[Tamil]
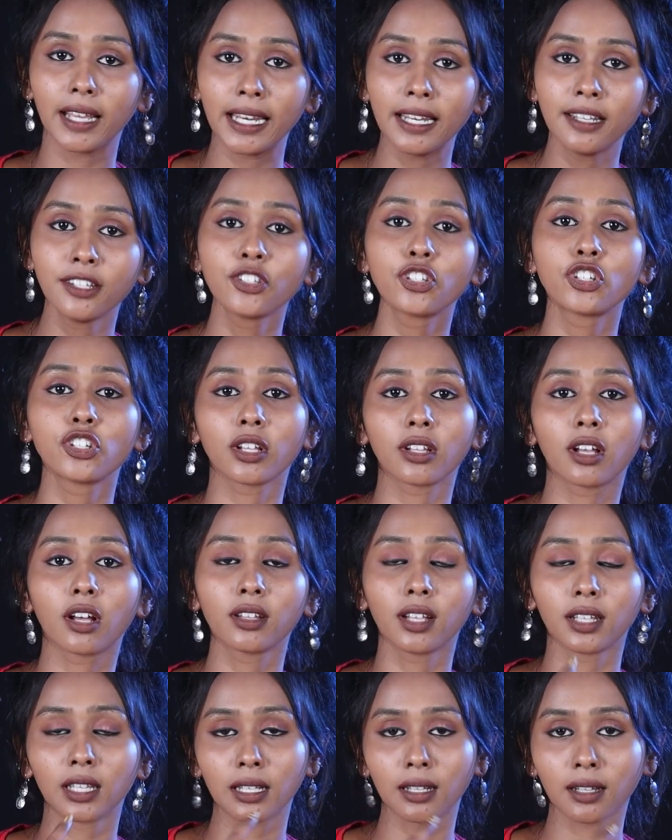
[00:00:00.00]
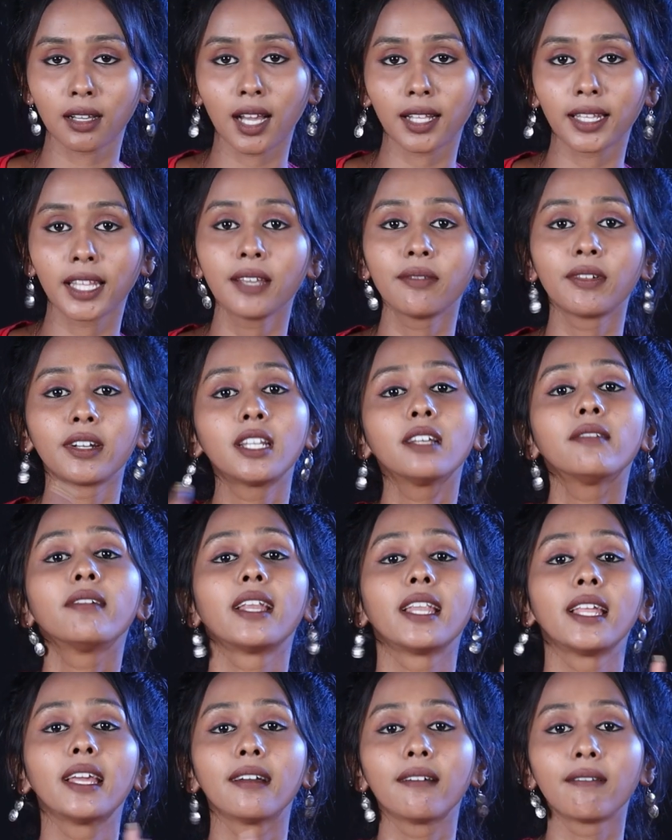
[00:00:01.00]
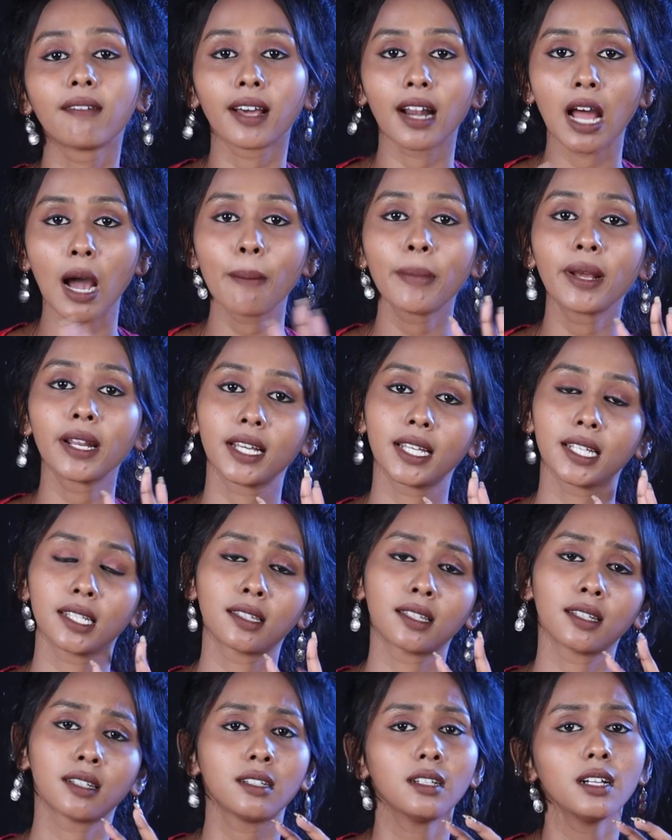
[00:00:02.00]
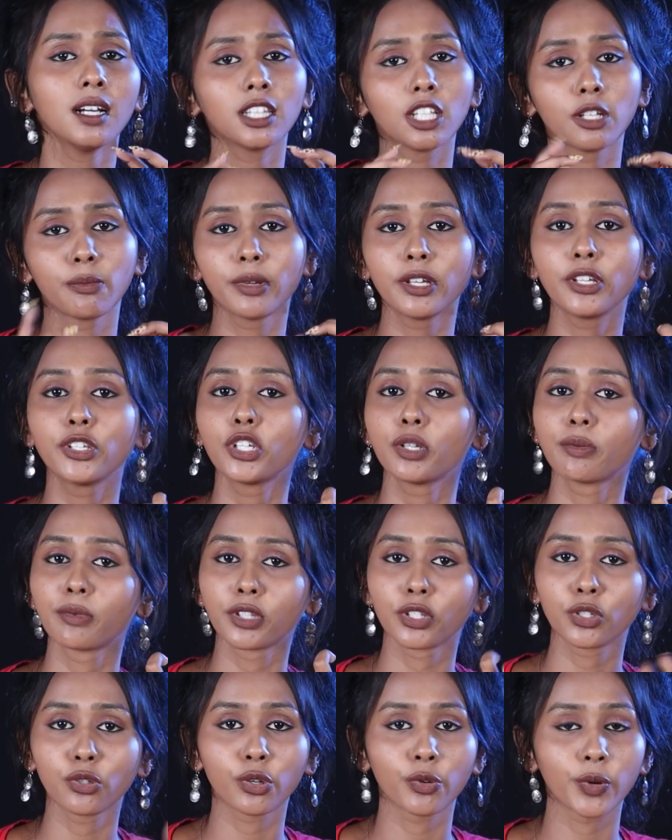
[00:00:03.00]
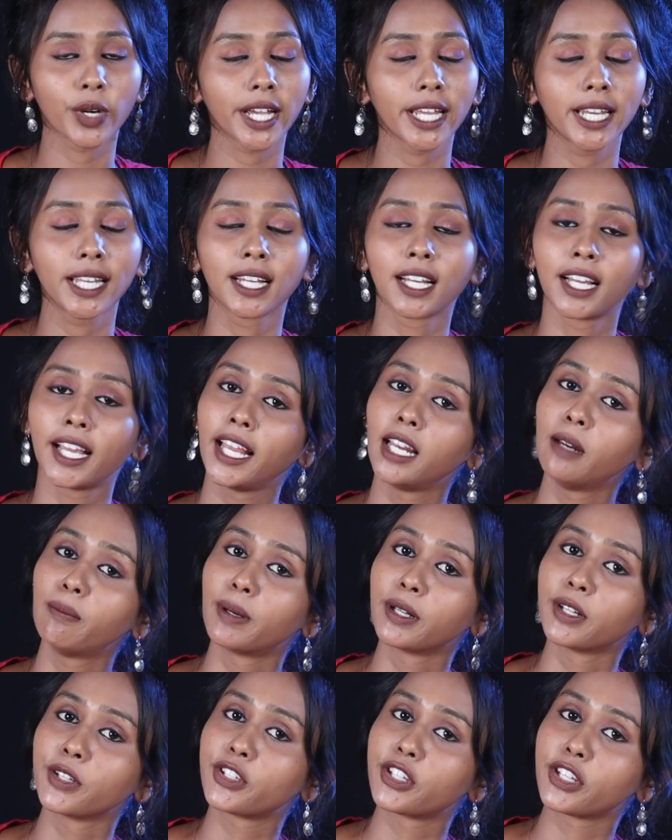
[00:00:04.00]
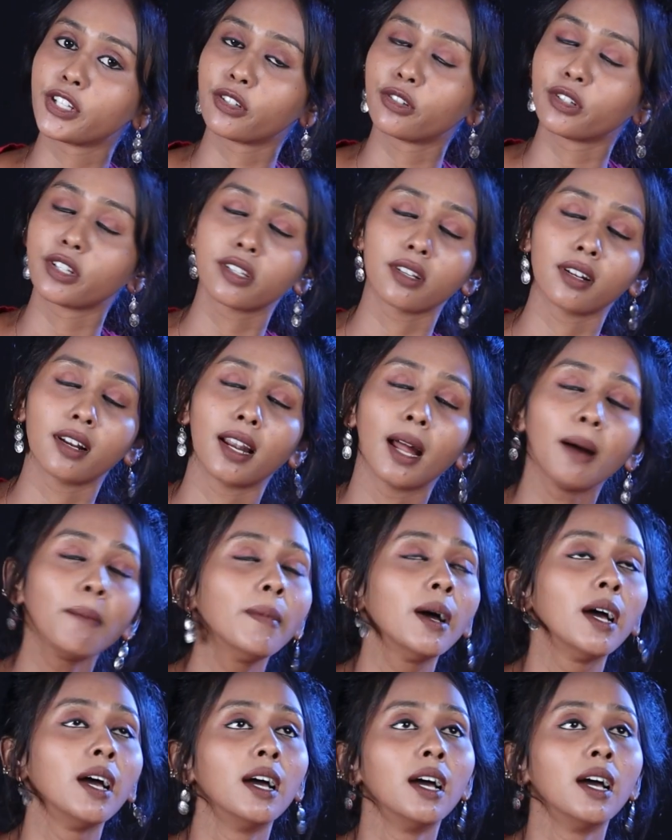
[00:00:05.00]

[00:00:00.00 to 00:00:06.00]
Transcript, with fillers: எழிஞ்சு அதாவது அந்த கதையை விட்டு வெளியே வராமல் இருக்கிறதுக்கு அந்த பிஜிஎம் வந்துட்டு ஒரு வகையில் ஹெல்ப் பண்ணுச்சுன்னு கூட சொல்லலாம்